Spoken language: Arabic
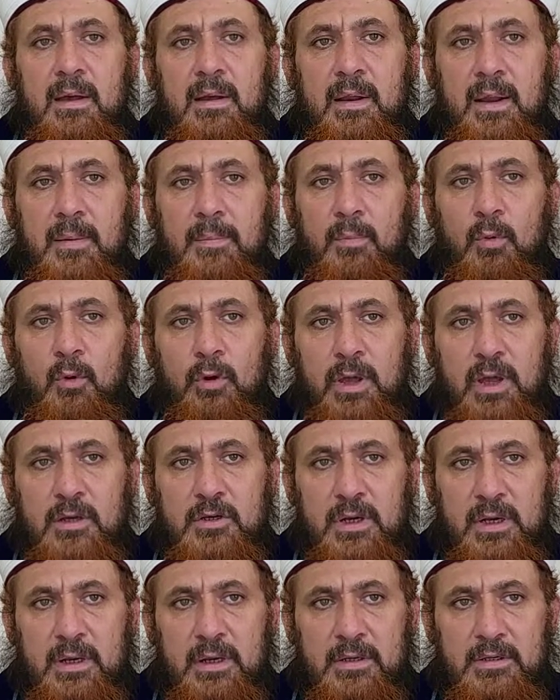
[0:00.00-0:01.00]
ربك
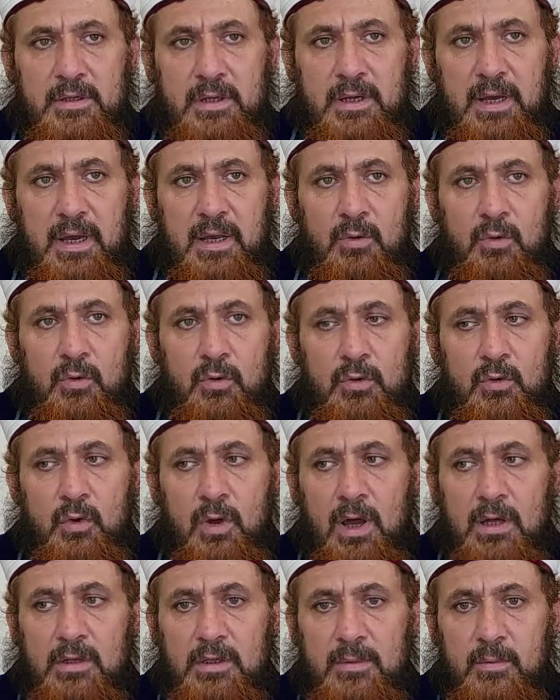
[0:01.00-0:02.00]
جل جلاله
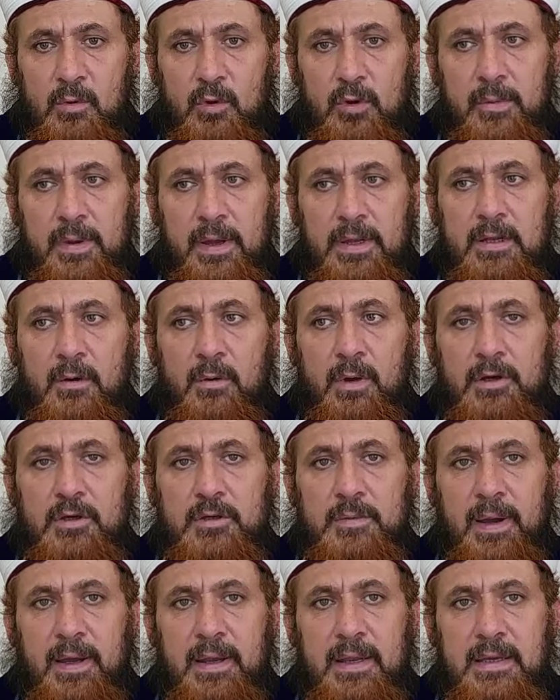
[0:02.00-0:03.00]
يخاطبك بأنه
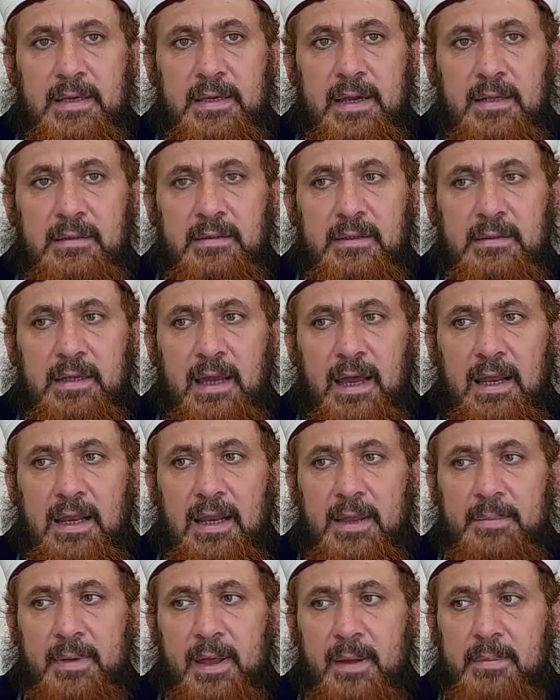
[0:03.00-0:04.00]
يجب عليك أن
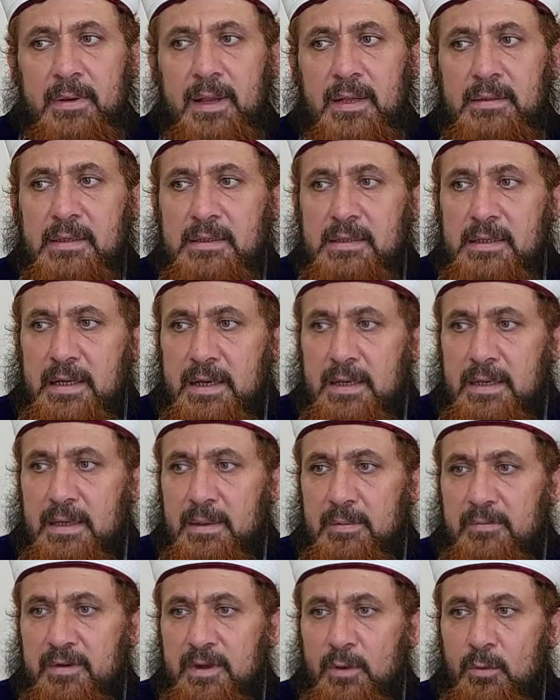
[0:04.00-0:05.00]
تتعلم قبل أن
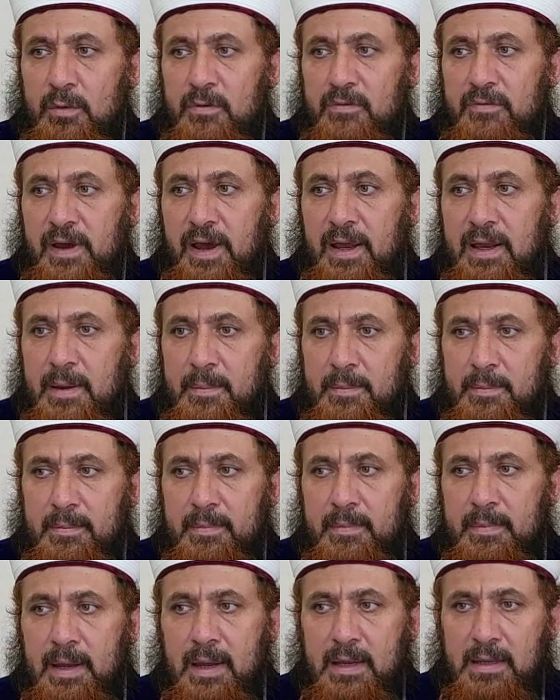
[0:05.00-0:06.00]
تتكلم فيقول فاعلم
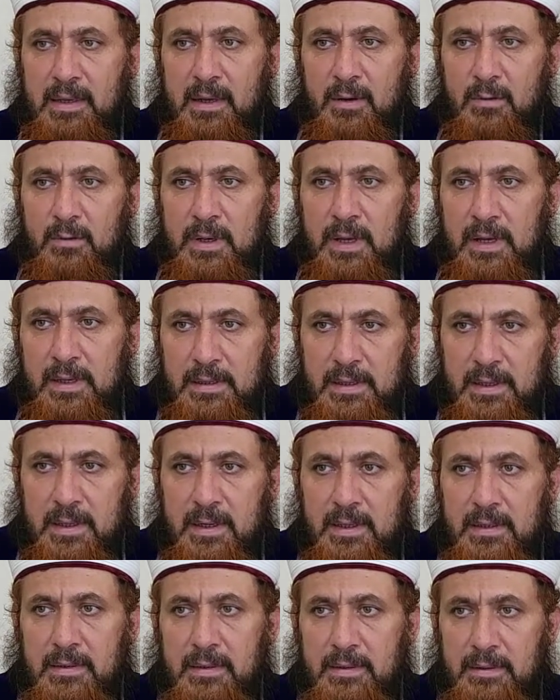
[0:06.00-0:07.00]
أنه لا إله
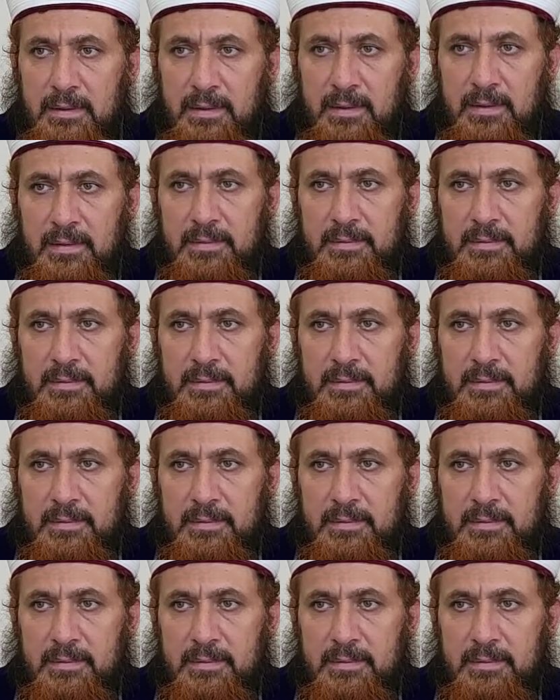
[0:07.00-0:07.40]
إلا الله